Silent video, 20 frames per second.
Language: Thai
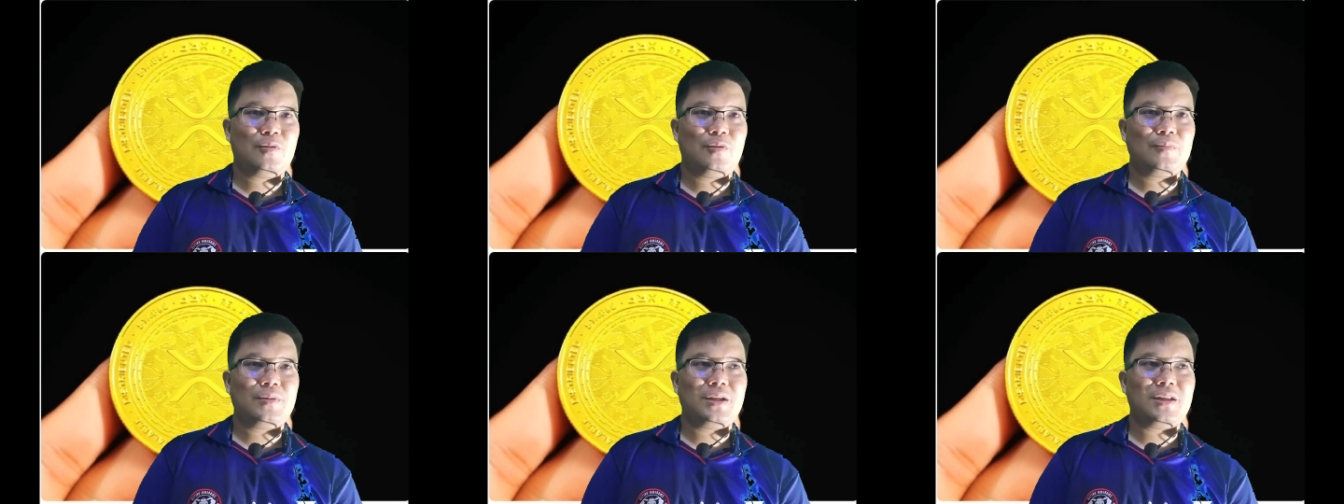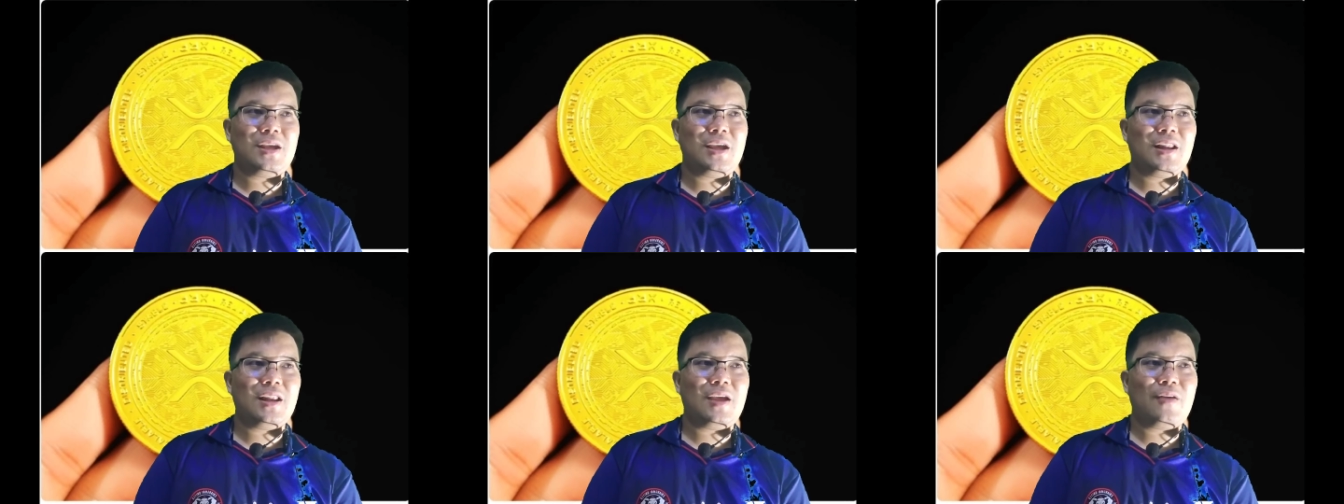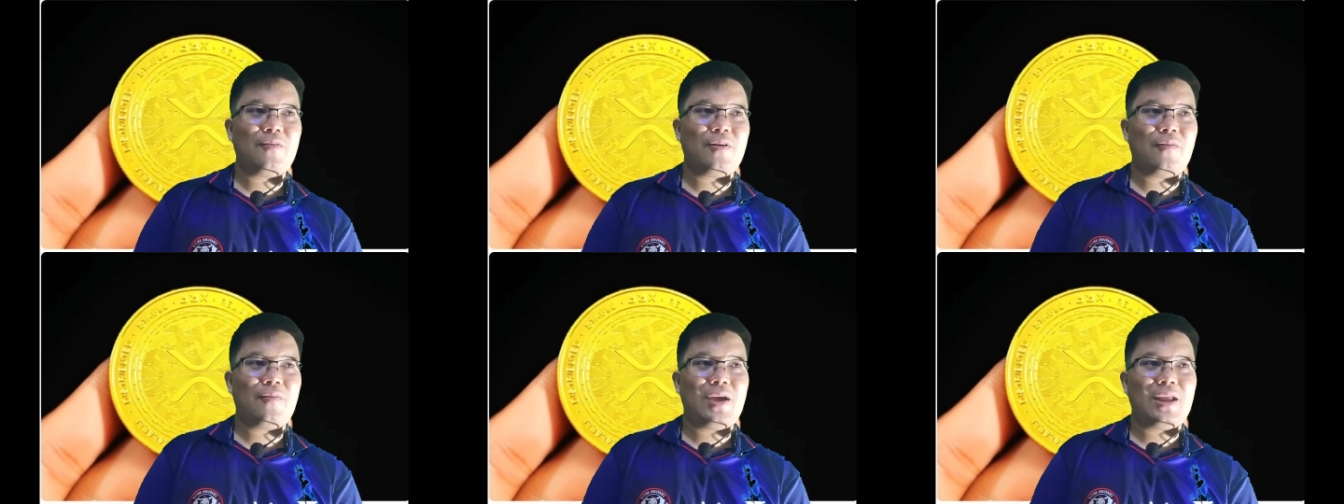ผมจะทิ้ง
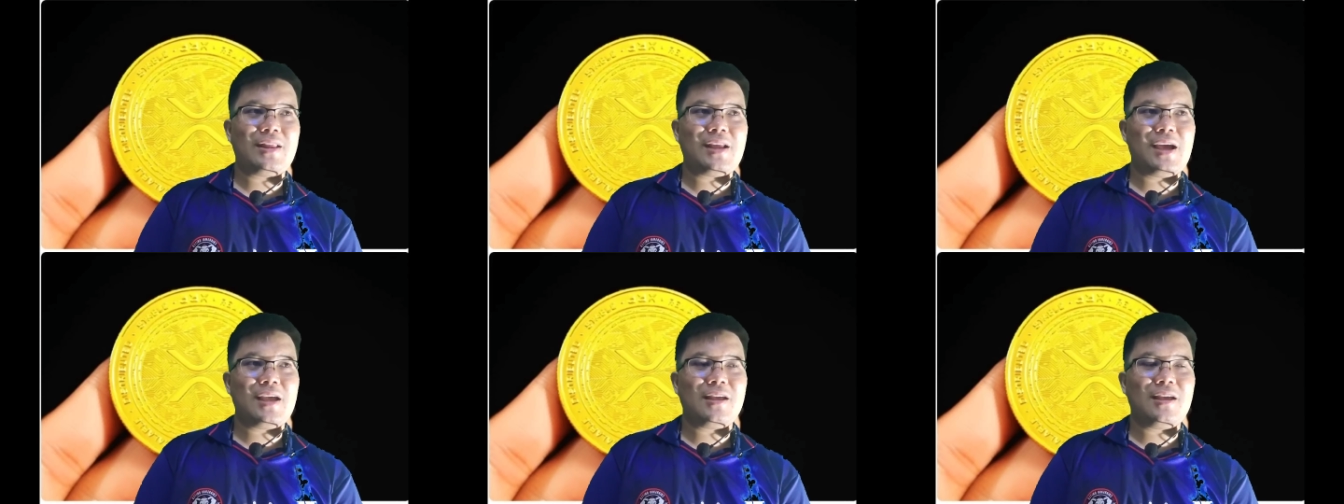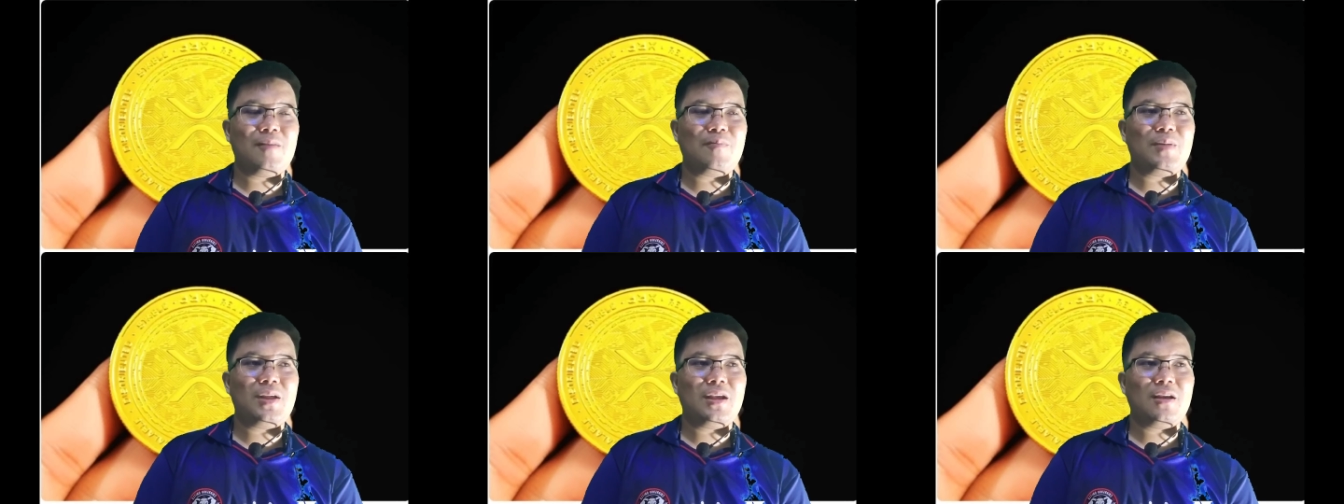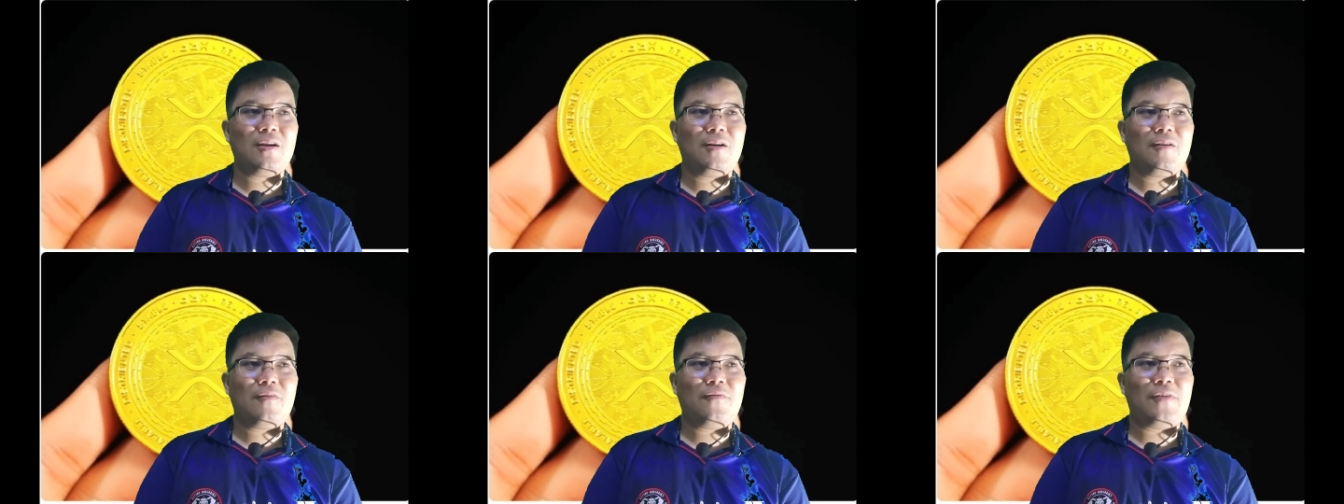ลิงก์เอาไว้ใต้คลิป
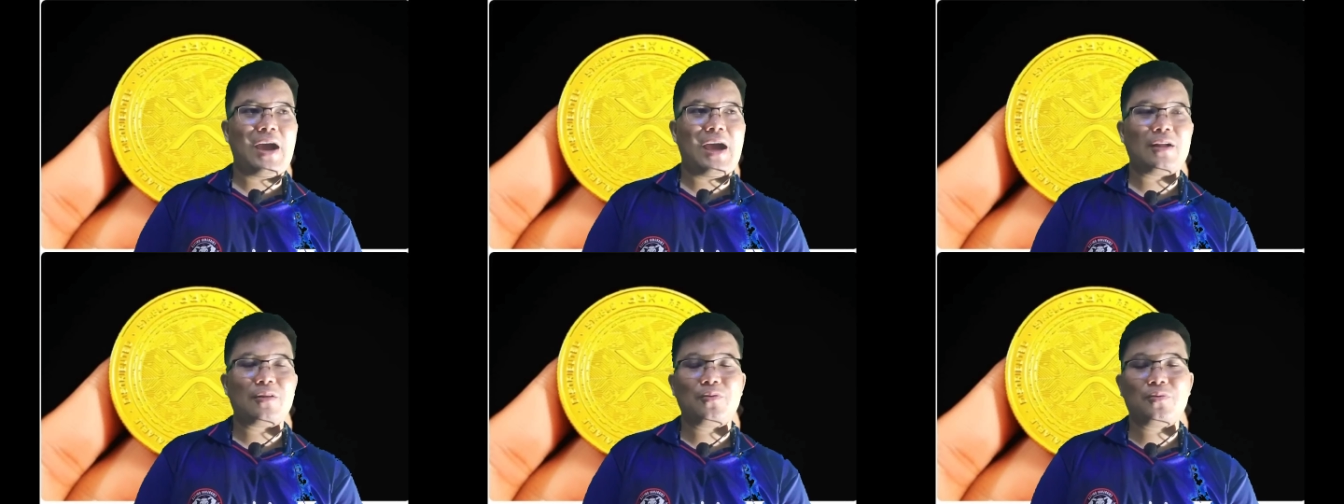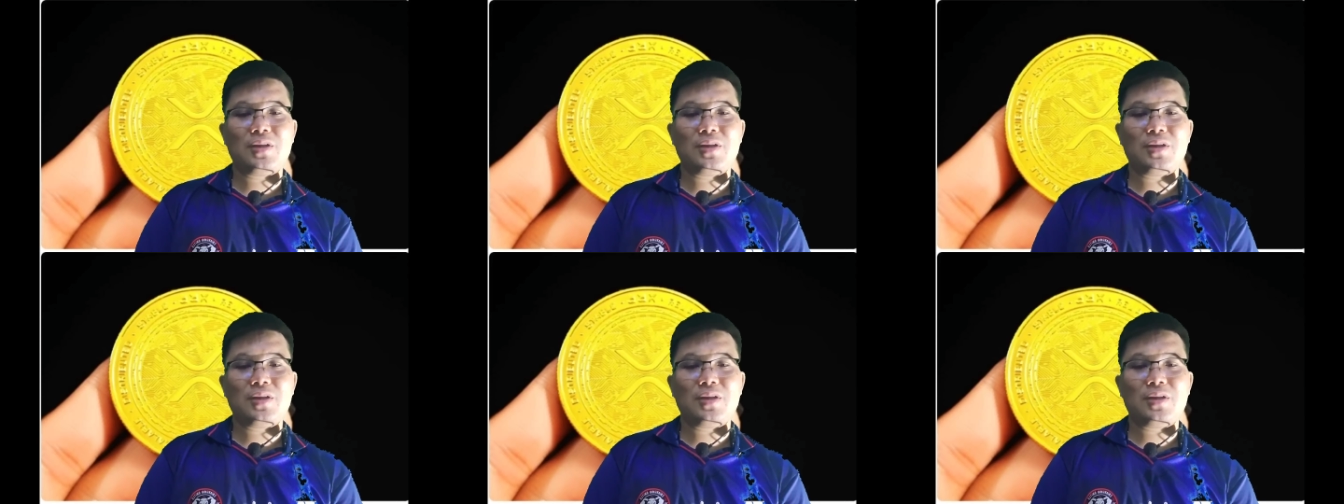นี้ก็ฝาก